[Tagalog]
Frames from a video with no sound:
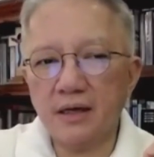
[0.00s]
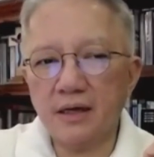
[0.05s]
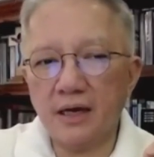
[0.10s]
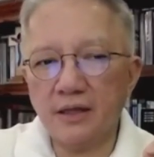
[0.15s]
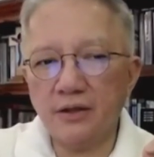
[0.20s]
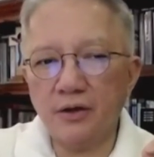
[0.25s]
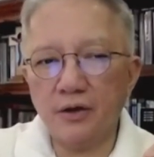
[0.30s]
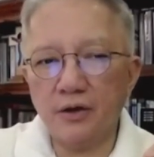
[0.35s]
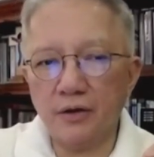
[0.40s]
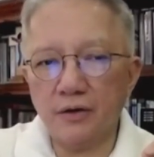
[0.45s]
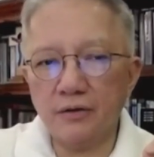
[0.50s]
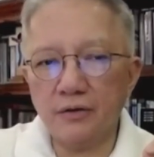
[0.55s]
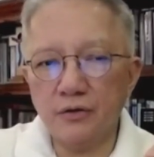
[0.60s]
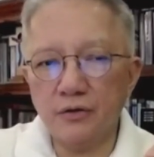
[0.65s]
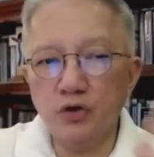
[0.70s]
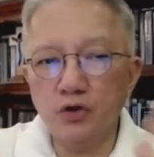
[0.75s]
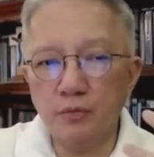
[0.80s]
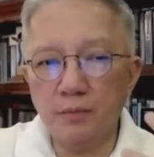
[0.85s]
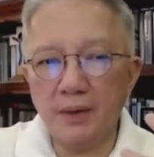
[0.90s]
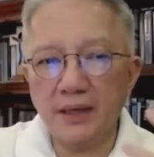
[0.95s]
ano,
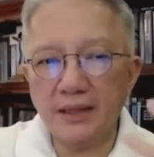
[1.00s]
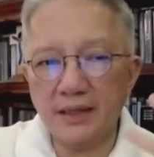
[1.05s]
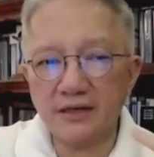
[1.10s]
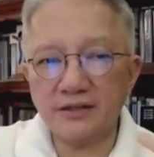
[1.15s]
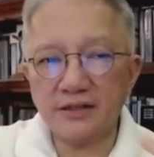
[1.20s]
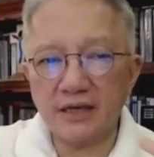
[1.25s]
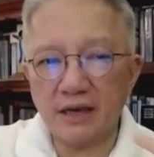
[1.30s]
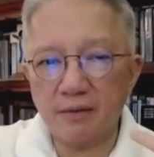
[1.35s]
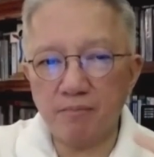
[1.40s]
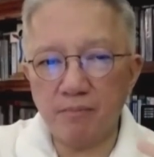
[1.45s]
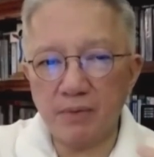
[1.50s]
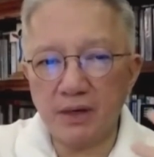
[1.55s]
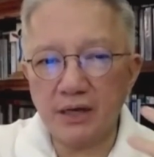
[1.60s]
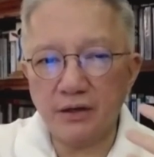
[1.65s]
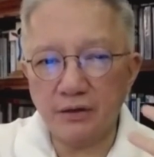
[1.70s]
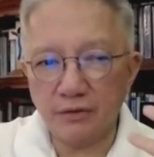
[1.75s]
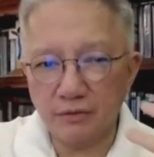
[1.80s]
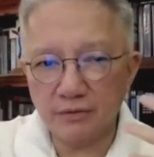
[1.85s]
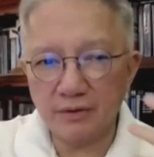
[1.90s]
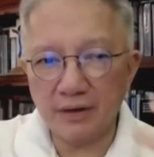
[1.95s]
human assembly,
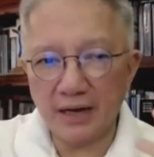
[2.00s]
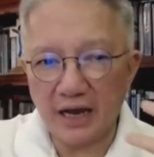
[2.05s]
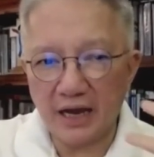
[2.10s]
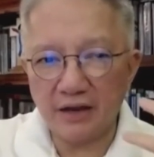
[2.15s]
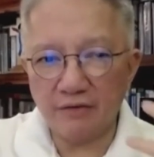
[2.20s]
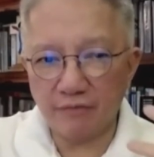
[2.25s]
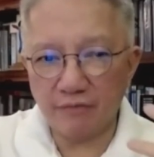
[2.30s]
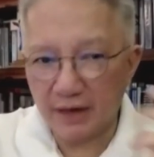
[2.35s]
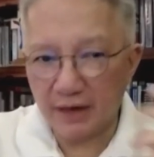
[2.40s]
yung live.